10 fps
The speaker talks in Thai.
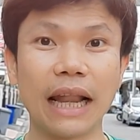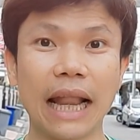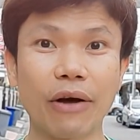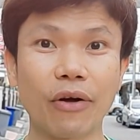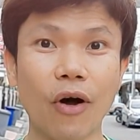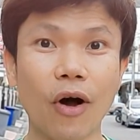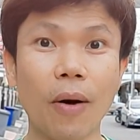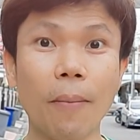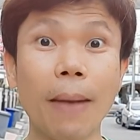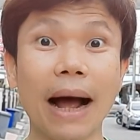แล้วก็
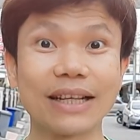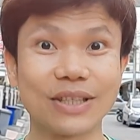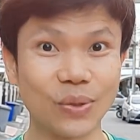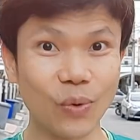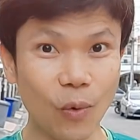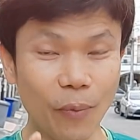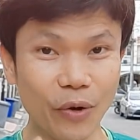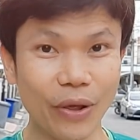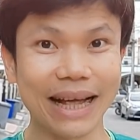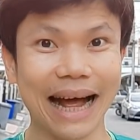มาสู้ไป
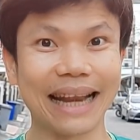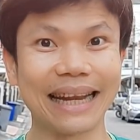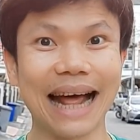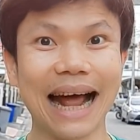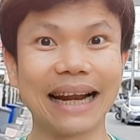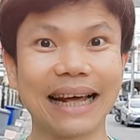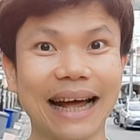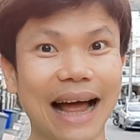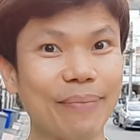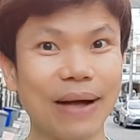ด้วยกันได้เลย
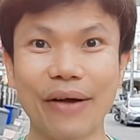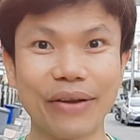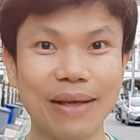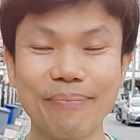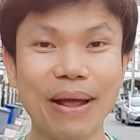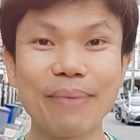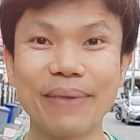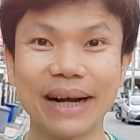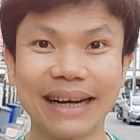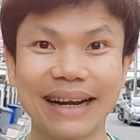ครับคราวนี้ไม่
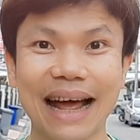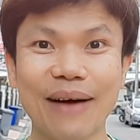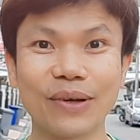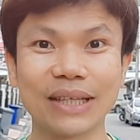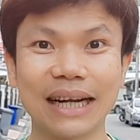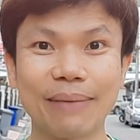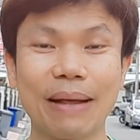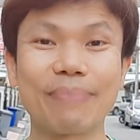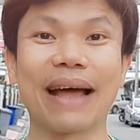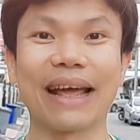มึนแล้วนะว่าจะเริ่มค
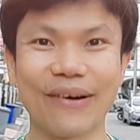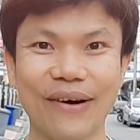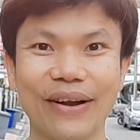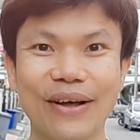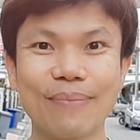ลิปไหนก่อน